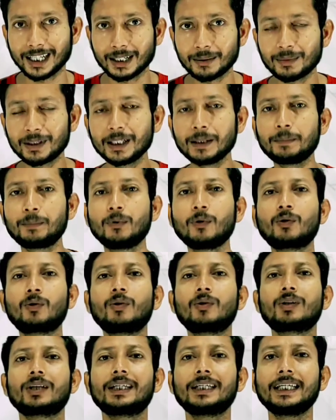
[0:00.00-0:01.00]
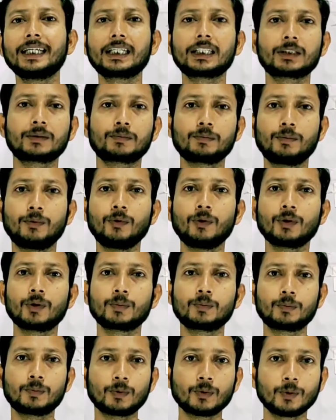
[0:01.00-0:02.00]
তার মানে পোকোর এক্স
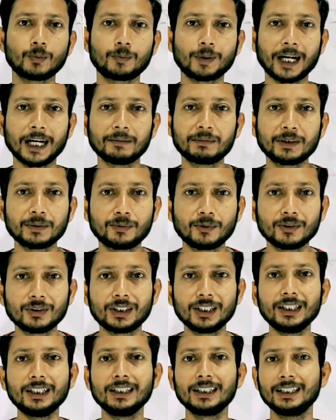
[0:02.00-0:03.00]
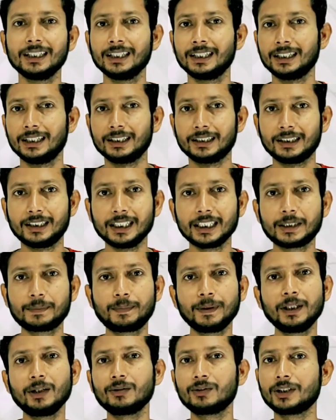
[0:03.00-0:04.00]
ফোর প্রো ফাইভ জি ফোনটির
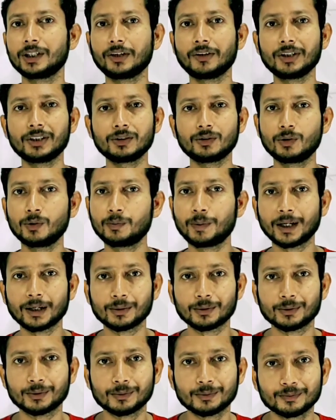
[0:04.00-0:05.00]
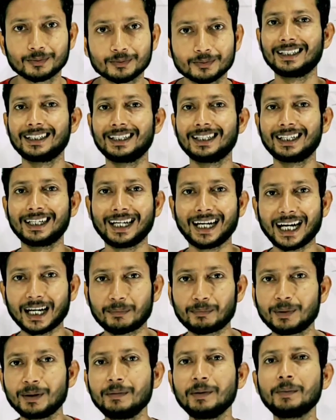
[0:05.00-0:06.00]
ডিসপ্লেও দেওয়া হয়েছে খুব ভালো
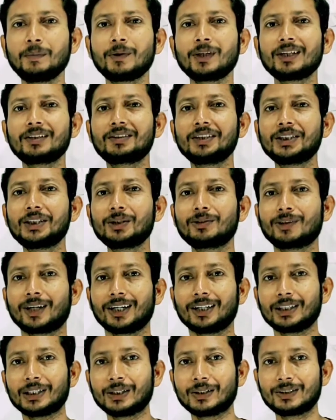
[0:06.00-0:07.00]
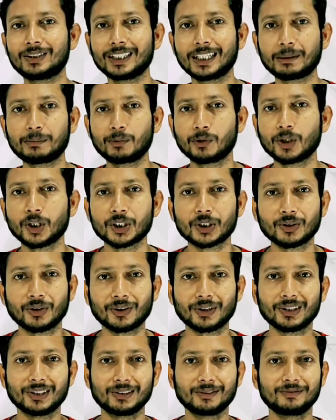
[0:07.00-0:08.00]
আর প্রেমে পড়ার তৃতীয় কারণটি হচ্ছে এর
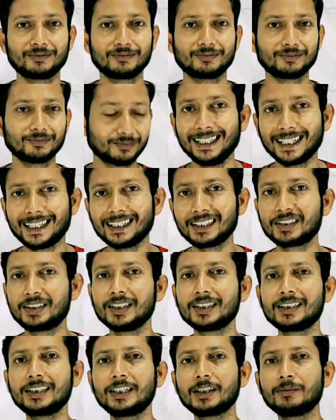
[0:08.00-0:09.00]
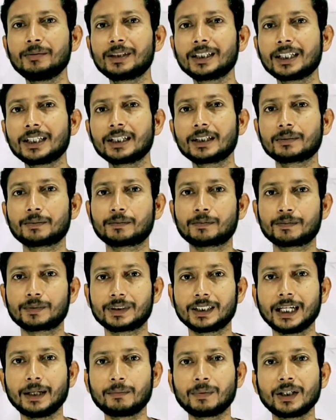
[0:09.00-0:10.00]
প্রসেসর এখানে সিক্স ন্যানোমিটারের
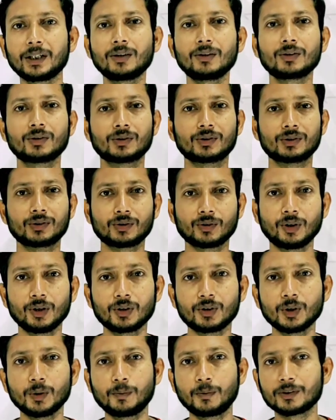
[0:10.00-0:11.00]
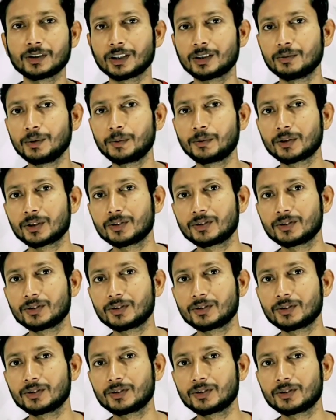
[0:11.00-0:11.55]
স্ন্যাপড্রাগন ছয়শো পঁচানব্বই